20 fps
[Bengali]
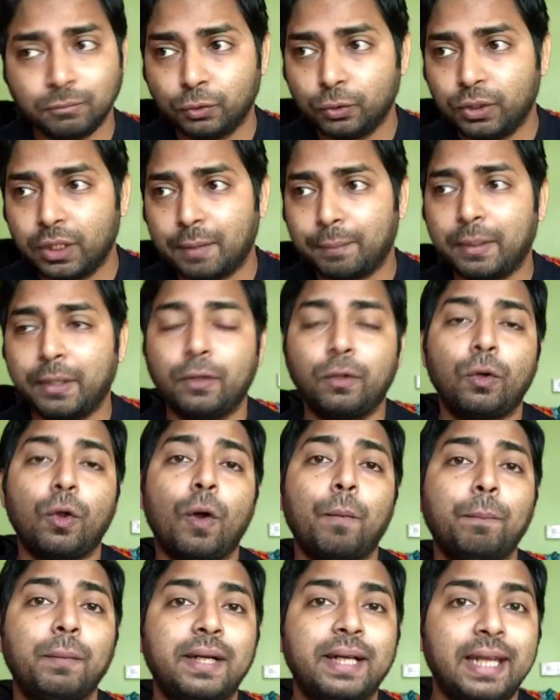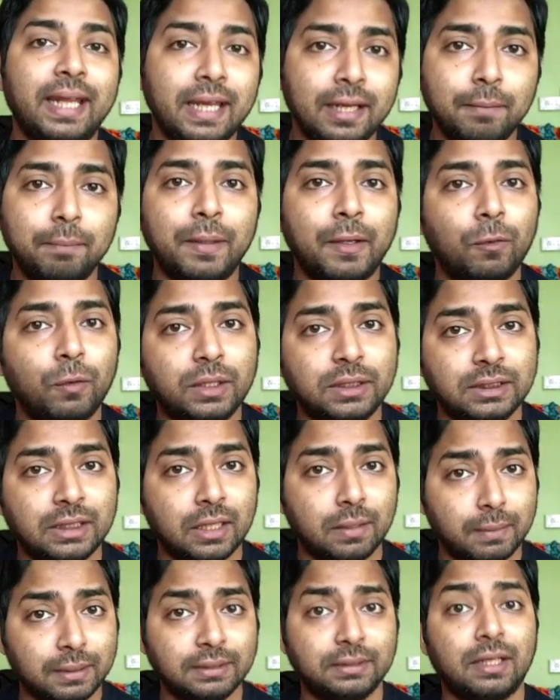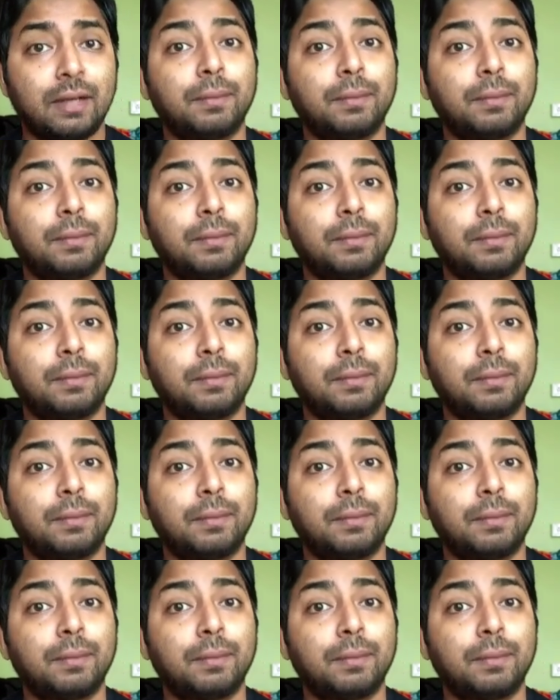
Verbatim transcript: যদি আমাকে টপ টেন বেঙ্গলি সিনেমা